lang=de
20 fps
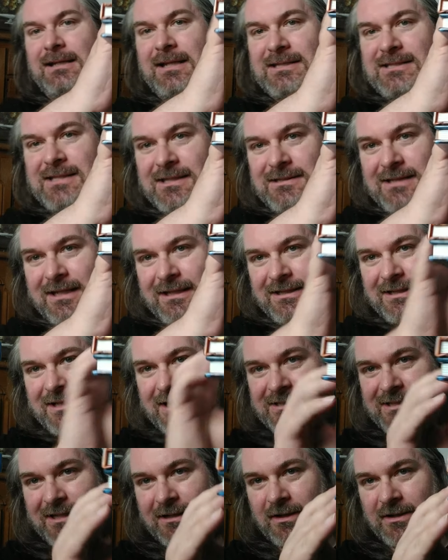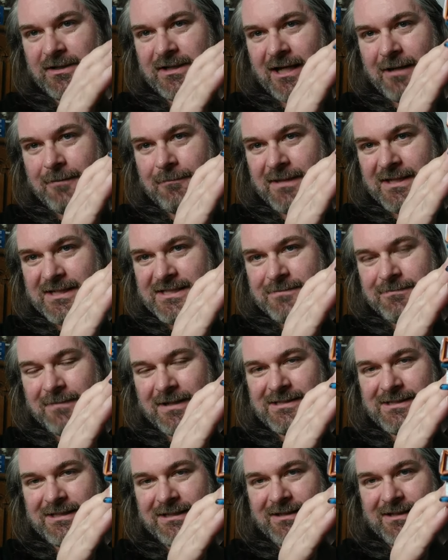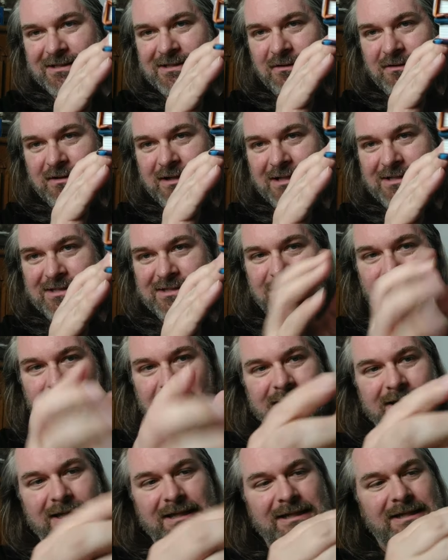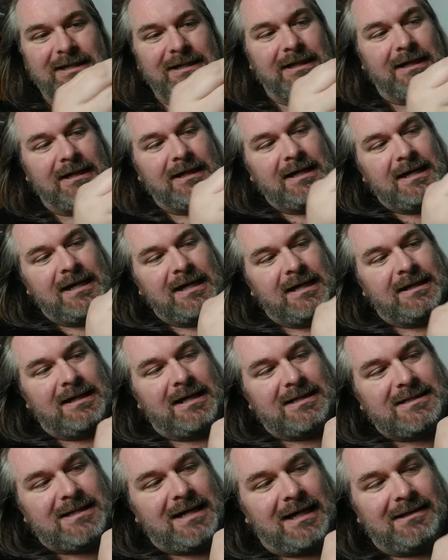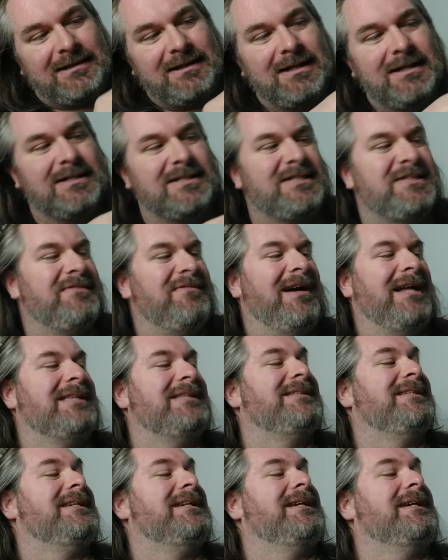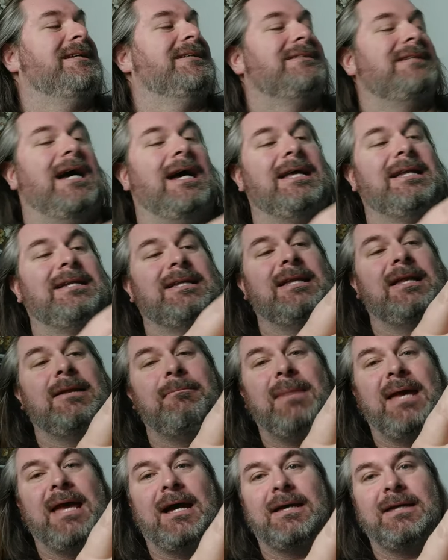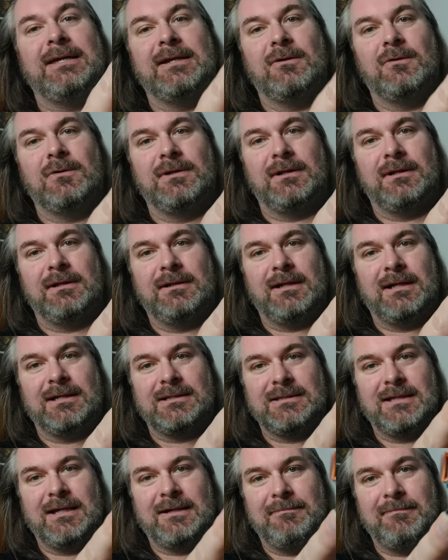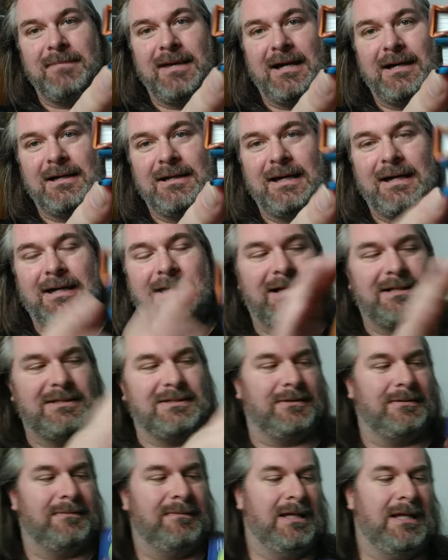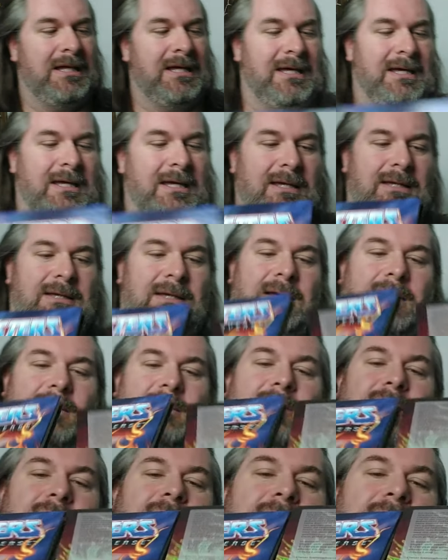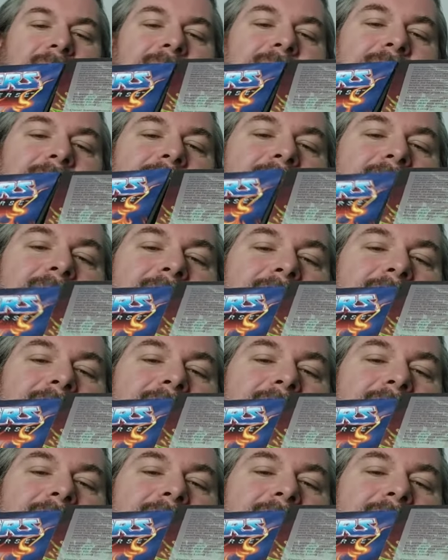dass ihr seht, ich erzähle euch keinen Mist, man sieht das auch ganz deutlich hier, das hat 20 Seiten mehr hier unten, das hat mehr, ja, also so, so,